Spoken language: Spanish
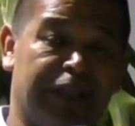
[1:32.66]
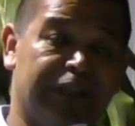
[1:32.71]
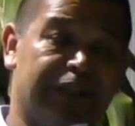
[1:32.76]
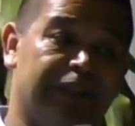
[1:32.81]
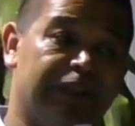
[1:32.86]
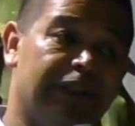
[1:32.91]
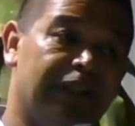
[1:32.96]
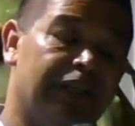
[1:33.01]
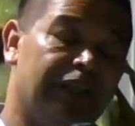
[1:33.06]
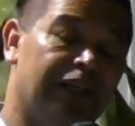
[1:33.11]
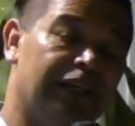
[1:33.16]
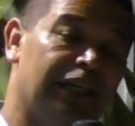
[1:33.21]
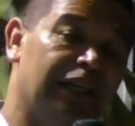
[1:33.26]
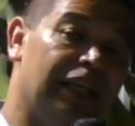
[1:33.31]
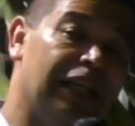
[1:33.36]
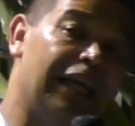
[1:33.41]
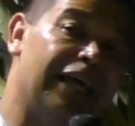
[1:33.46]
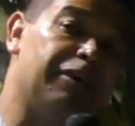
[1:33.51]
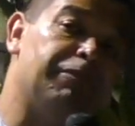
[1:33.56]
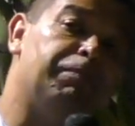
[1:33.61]
es
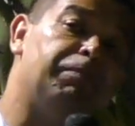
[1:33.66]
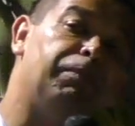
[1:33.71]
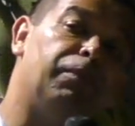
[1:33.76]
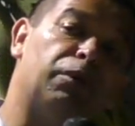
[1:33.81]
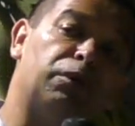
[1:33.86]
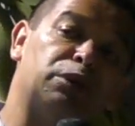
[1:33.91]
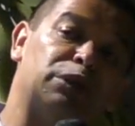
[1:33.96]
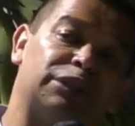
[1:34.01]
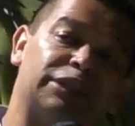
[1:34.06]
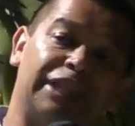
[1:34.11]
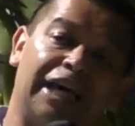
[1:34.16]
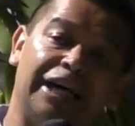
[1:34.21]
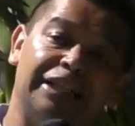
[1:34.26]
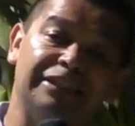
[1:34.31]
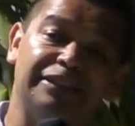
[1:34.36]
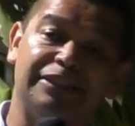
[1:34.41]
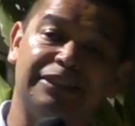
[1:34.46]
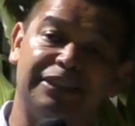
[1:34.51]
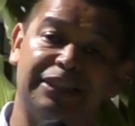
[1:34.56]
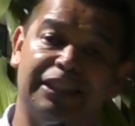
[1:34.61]
la
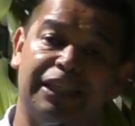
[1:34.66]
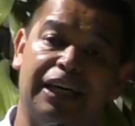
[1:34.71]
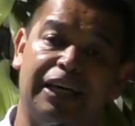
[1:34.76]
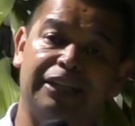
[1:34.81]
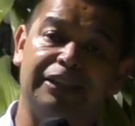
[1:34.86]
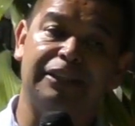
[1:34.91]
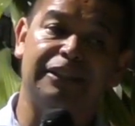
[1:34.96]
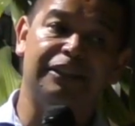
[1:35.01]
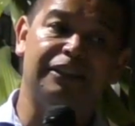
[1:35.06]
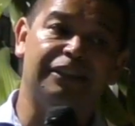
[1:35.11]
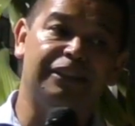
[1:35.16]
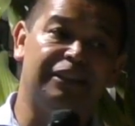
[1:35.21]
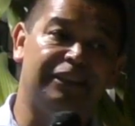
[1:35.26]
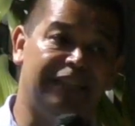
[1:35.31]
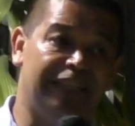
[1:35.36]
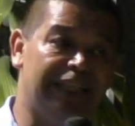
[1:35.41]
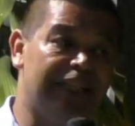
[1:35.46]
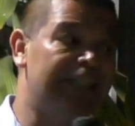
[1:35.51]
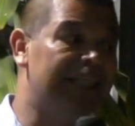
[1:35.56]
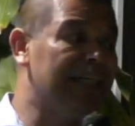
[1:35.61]
importancia
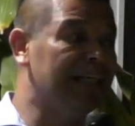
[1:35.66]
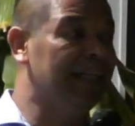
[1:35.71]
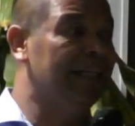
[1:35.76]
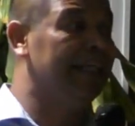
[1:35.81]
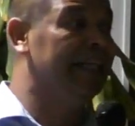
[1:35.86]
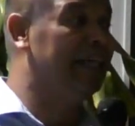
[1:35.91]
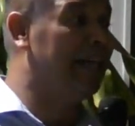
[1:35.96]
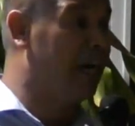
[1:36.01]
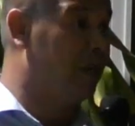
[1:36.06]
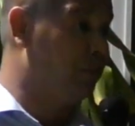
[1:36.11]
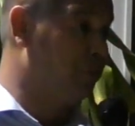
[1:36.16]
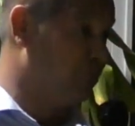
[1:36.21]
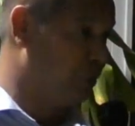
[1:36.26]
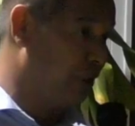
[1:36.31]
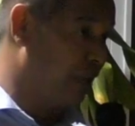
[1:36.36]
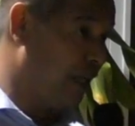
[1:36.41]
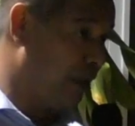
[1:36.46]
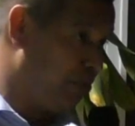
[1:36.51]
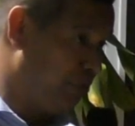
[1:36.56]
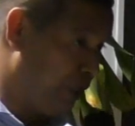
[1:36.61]
de que
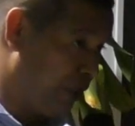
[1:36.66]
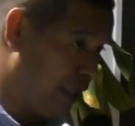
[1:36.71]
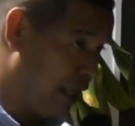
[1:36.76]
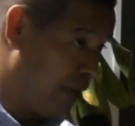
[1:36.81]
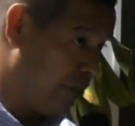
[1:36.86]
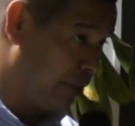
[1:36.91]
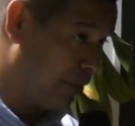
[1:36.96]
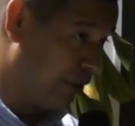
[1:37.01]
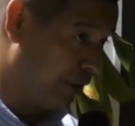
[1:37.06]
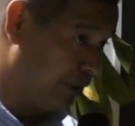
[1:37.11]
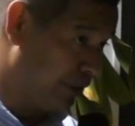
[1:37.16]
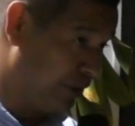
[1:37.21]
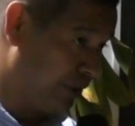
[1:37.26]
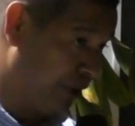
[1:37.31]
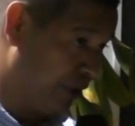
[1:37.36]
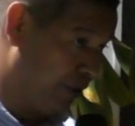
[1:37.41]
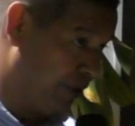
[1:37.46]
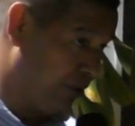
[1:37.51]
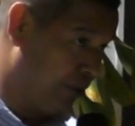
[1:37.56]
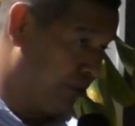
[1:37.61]
leamos la palabra del
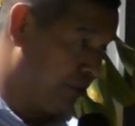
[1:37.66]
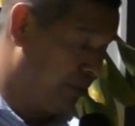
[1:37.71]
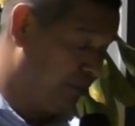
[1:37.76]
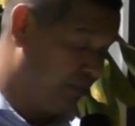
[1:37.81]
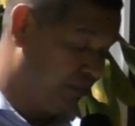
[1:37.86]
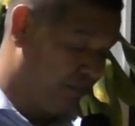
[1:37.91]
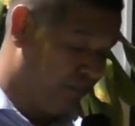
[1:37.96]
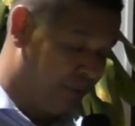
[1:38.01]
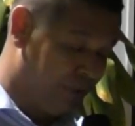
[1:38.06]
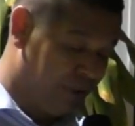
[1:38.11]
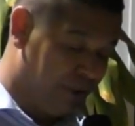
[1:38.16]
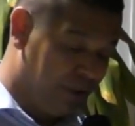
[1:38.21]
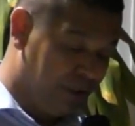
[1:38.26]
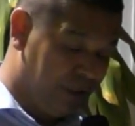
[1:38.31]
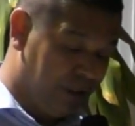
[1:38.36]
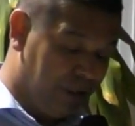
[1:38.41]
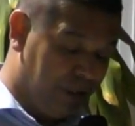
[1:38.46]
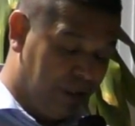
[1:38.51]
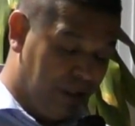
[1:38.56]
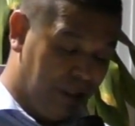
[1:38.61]
Señor.
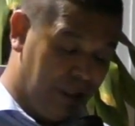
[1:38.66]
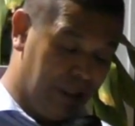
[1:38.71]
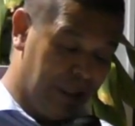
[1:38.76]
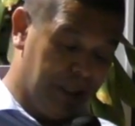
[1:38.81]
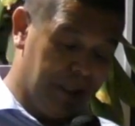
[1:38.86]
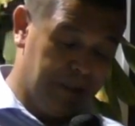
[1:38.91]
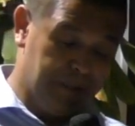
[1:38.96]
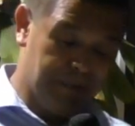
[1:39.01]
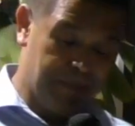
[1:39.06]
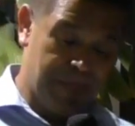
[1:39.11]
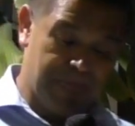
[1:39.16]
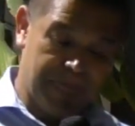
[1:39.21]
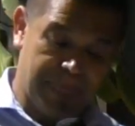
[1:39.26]
Y